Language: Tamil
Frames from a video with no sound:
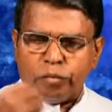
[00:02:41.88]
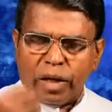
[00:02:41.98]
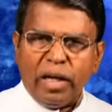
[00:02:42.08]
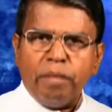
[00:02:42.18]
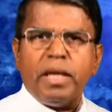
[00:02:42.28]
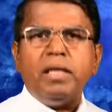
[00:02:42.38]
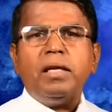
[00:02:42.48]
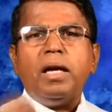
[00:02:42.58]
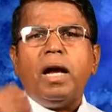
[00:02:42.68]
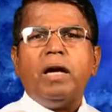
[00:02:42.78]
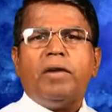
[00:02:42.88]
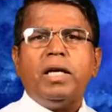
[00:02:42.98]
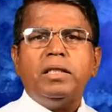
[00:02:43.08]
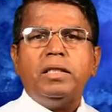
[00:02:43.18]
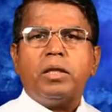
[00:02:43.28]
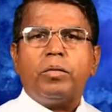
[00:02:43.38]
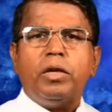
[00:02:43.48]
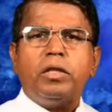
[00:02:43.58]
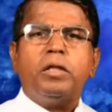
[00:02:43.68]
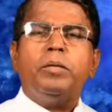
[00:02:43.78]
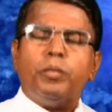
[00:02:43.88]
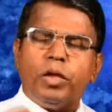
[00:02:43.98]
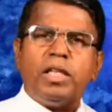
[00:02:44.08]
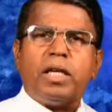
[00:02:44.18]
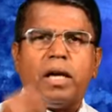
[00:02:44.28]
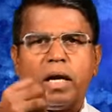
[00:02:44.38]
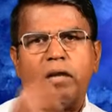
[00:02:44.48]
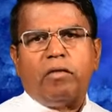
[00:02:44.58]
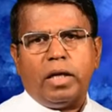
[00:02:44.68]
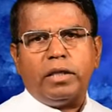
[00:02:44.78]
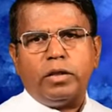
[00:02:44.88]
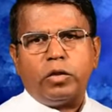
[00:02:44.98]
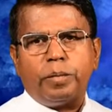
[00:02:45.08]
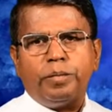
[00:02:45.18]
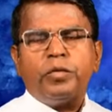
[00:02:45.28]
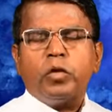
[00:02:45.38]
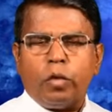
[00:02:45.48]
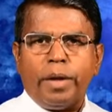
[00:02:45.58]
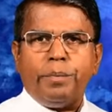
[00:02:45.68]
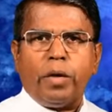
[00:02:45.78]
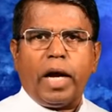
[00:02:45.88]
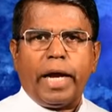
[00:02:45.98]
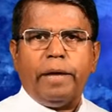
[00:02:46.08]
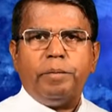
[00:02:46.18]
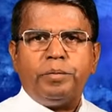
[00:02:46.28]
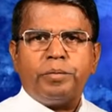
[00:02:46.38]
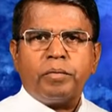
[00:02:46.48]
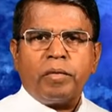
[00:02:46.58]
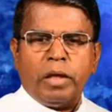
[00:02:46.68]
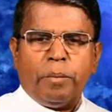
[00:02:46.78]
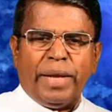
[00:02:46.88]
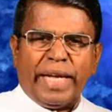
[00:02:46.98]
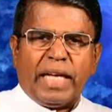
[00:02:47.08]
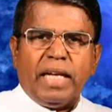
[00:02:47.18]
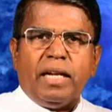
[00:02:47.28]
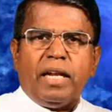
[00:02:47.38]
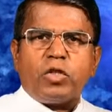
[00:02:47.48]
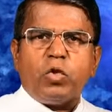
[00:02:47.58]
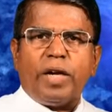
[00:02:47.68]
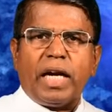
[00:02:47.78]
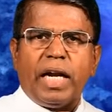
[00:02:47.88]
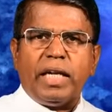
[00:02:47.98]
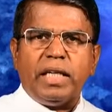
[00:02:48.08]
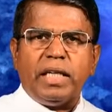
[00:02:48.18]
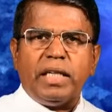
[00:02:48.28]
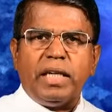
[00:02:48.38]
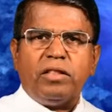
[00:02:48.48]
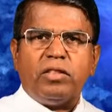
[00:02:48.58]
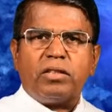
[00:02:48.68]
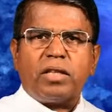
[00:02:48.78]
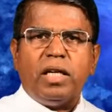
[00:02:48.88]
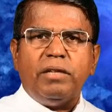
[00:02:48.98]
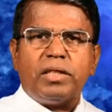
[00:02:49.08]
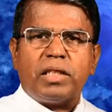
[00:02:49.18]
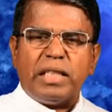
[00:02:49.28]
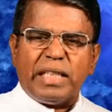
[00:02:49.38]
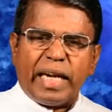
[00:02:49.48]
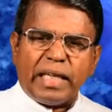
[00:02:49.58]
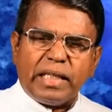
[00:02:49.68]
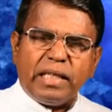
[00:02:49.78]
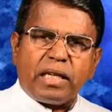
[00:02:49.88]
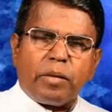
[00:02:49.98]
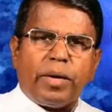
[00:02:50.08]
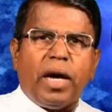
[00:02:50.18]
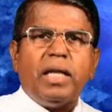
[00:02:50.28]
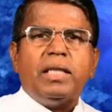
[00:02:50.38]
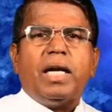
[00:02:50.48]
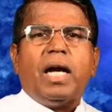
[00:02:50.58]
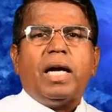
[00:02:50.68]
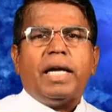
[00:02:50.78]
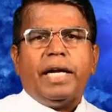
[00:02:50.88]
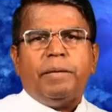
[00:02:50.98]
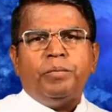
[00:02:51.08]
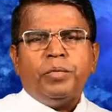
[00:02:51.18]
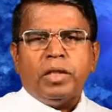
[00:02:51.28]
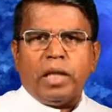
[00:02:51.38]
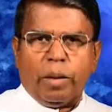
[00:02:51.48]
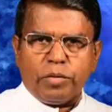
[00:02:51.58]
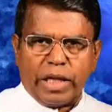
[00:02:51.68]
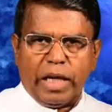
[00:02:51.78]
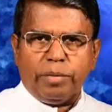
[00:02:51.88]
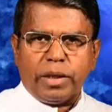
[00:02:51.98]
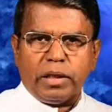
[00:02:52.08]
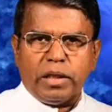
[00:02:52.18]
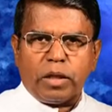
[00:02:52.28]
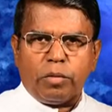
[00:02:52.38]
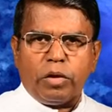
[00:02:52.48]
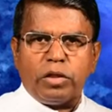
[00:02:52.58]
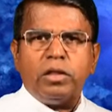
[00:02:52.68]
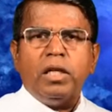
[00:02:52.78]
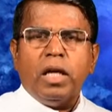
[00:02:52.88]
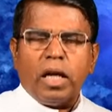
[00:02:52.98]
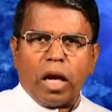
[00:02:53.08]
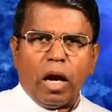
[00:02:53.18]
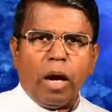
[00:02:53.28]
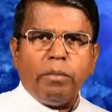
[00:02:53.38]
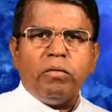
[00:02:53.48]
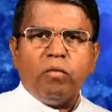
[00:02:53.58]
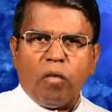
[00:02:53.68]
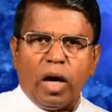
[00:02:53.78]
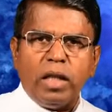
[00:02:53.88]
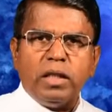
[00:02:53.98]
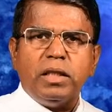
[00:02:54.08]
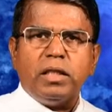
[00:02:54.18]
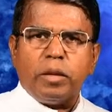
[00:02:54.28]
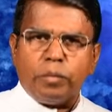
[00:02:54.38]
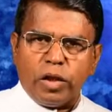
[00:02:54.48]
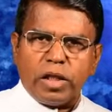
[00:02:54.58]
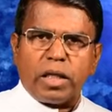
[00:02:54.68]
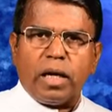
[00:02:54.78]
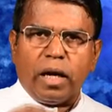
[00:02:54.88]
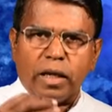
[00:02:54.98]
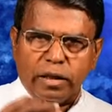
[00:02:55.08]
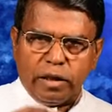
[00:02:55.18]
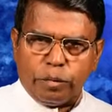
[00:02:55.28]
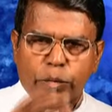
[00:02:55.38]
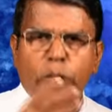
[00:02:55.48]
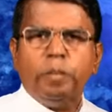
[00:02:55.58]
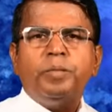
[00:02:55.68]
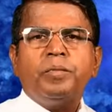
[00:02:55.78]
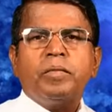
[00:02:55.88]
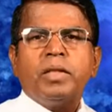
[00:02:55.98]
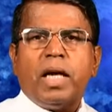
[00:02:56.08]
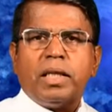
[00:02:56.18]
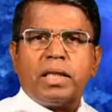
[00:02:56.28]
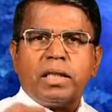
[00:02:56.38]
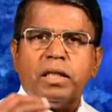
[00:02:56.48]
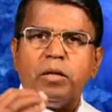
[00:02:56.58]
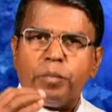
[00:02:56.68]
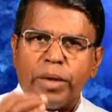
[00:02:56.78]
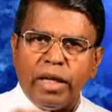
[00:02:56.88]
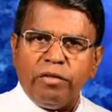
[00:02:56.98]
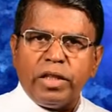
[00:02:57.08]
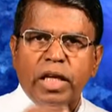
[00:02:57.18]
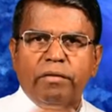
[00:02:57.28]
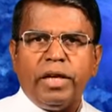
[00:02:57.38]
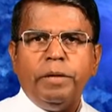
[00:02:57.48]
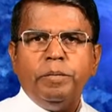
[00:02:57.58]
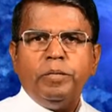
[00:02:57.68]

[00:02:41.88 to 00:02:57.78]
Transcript: நல்ல மனிதர்களாக வாழுகின்ற பொழுது புனிதர்களாக வாழுகின்றோம் குறிப்பாக பிரிக்கின்ற சுவர்களை இடித்து தள்ளிவிட்டு இணைக்கின்ற பாலங்களாக நாம் செயல்படுகின்ற பொழுது நாமும் வாழுகின்ற புனிதர்களாக இருப்போம் அதற்கு பணிவு தேவை